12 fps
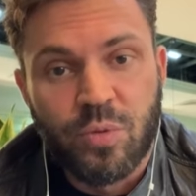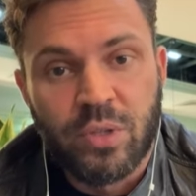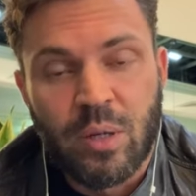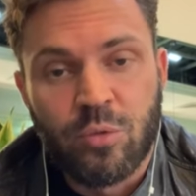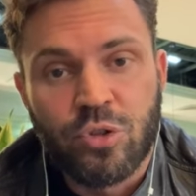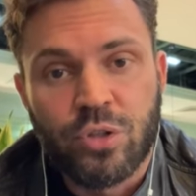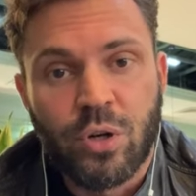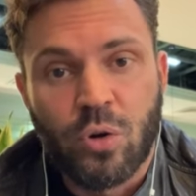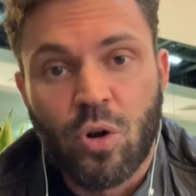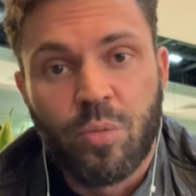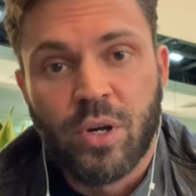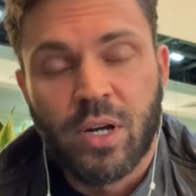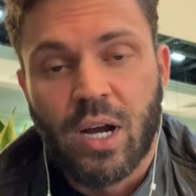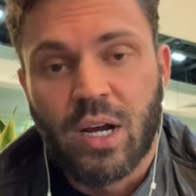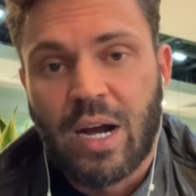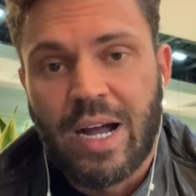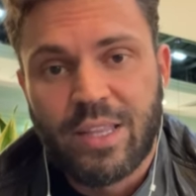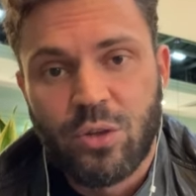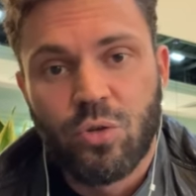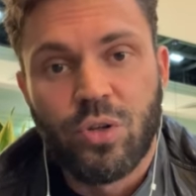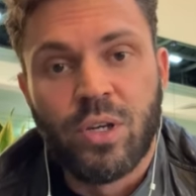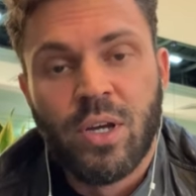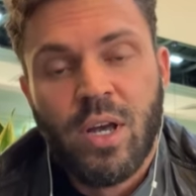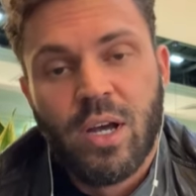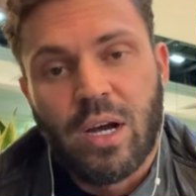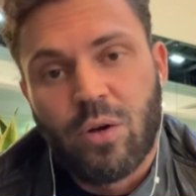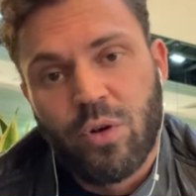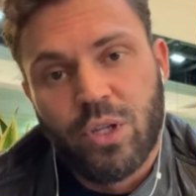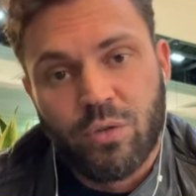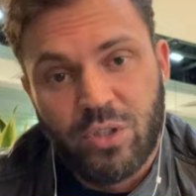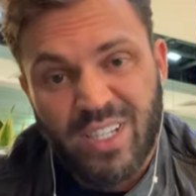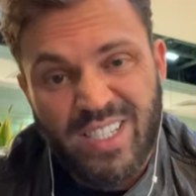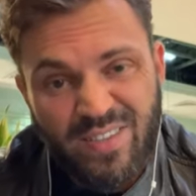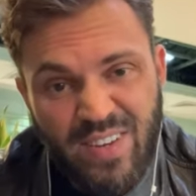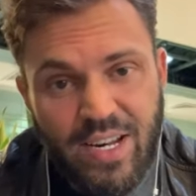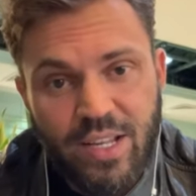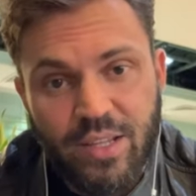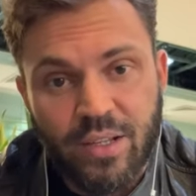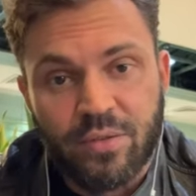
потому что кроме как одной какой-то вот извилины,